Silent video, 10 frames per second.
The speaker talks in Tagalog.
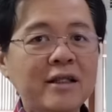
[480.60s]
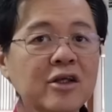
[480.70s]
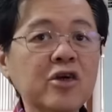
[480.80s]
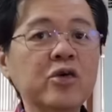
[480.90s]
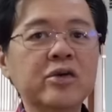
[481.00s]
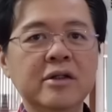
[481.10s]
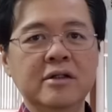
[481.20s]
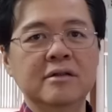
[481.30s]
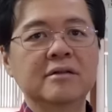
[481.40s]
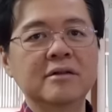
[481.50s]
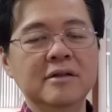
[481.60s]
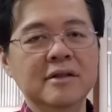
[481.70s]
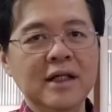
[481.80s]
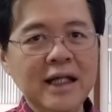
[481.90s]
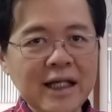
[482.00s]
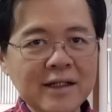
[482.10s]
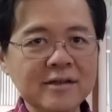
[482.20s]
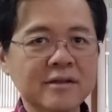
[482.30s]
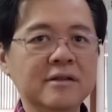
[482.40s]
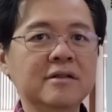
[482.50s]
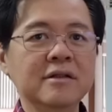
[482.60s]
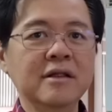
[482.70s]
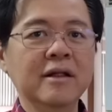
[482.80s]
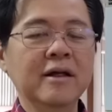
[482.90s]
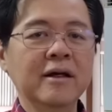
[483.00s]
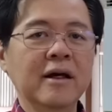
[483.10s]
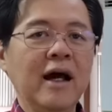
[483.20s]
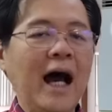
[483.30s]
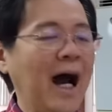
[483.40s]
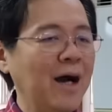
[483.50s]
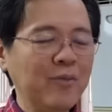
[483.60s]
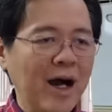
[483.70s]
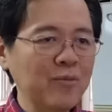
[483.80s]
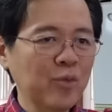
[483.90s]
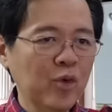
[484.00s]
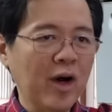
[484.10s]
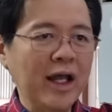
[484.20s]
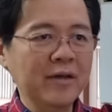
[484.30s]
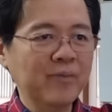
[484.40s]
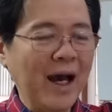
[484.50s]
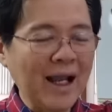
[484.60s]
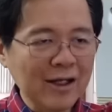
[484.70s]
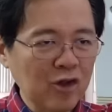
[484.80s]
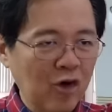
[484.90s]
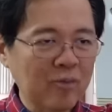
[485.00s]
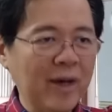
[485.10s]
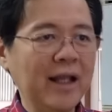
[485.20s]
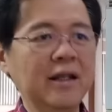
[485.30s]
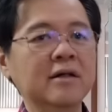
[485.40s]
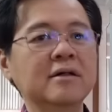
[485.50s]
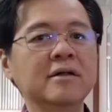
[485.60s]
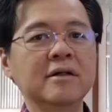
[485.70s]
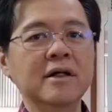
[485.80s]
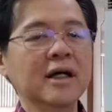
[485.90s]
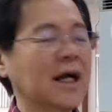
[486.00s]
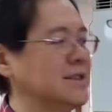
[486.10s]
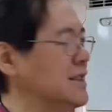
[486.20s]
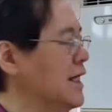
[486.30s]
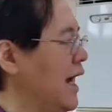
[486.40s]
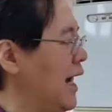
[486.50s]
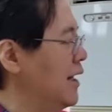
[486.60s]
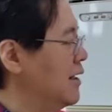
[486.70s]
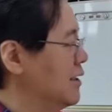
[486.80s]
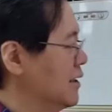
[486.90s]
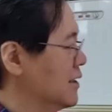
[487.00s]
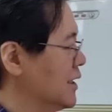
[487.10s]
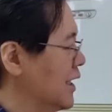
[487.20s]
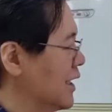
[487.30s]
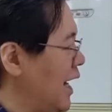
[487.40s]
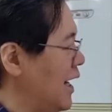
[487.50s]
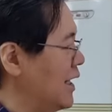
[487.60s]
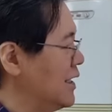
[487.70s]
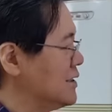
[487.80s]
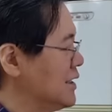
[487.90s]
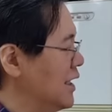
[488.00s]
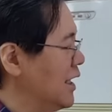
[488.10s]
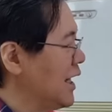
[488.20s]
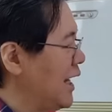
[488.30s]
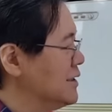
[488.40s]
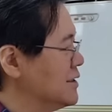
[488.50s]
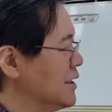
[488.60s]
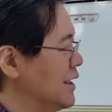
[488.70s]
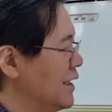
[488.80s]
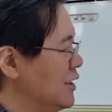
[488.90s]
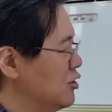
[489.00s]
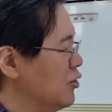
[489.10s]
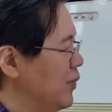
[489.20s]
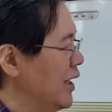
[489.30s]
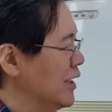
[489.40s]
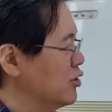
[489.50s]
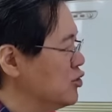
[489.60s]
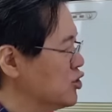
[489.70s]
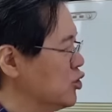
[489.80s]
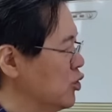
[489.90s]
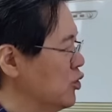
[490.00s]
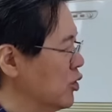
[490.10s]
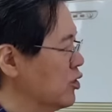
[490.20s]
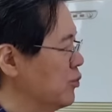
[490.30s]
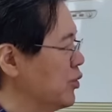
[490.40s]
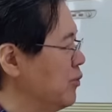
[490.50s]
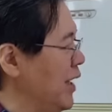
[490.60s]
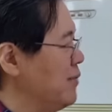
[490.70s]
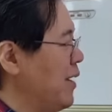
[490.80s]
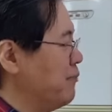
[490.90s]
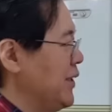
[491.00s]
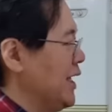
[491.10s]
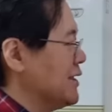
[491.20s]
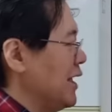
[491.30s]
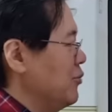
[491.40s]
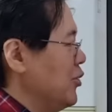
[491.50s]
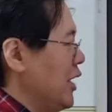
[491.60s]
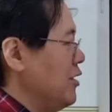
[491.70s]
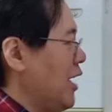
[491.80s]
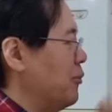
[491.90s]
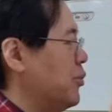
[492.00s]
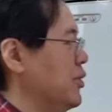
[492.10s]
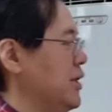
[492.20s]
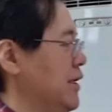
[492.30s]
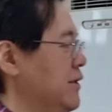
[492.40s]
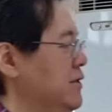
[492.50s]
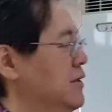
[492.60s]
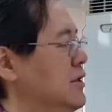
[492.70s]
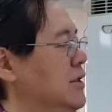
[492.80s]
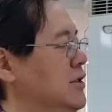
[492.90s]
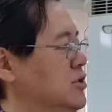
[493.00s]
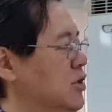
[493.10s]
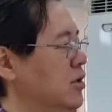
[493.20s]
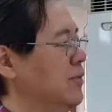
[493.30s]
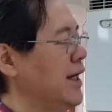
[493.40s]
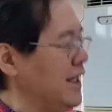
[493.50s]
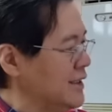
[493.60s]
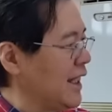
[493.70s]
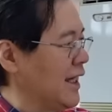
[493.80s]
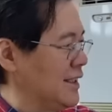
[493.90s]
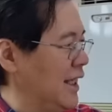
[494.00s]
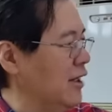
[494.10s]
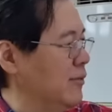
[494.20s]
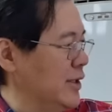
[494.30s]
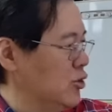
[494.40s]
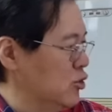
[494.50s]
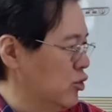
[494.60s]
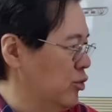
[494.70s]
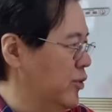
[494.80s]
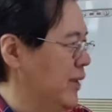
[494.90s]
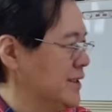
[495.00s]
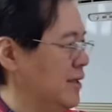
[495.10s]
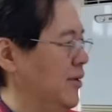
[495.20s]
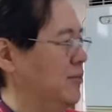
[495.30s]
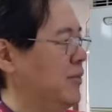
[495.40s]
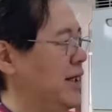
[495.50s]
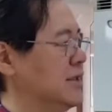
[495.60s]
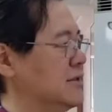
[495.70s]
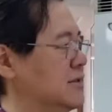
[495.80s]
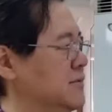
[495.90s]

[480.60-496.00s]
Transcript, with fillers: cured, healed. Hahaba ang buhay, parang normal. Kasi nga, nagkakalat siya ng cancer, nandito pa lang yung sunog, yung problema, pinatay mo na yung apoy eh. So, maghihintay ka na lang kung may tutubo pa sa ibang parts.